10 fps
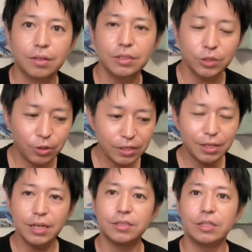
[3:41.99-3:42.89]
じゃあそれに
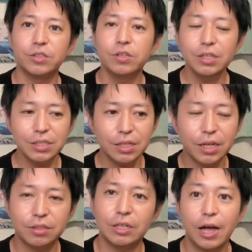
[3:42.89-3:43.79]
対して
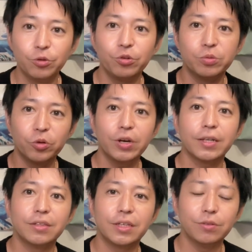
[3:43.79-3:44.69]
ツインスターっていうのはどういうもの
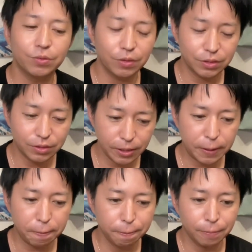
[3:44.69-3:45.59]
かっていうとです
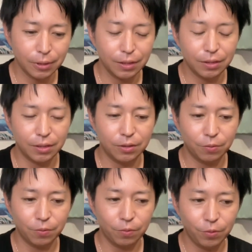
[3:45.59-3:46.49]
ね、えー
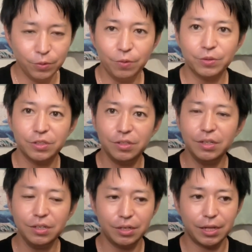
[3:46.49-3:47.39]
と、この
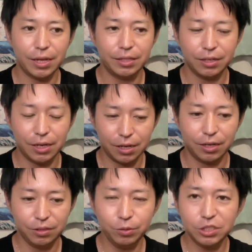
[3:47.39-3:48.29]
ツイン霊が
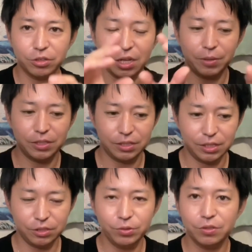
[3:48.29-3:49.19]
一つの魂
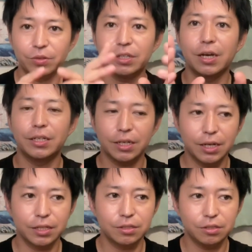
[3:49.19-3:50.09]
一つの光
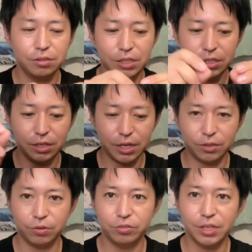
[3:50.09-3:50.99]
がツイン霊
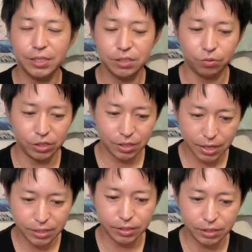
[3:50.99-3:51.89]
という二つの
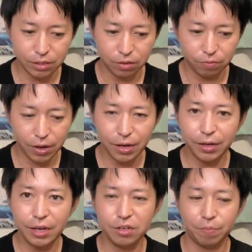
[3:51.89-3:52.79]
光に分
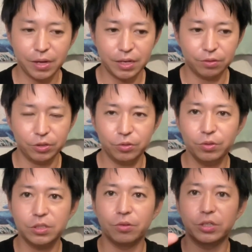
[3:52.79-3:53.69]
かれる前の一
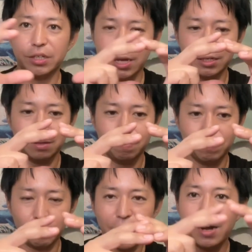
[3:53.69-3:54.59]
つの光
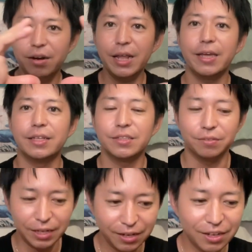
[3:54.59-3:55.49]
まあワン霊ですよ
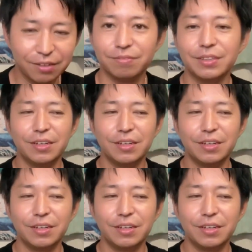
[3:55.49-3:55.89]
ね、うん、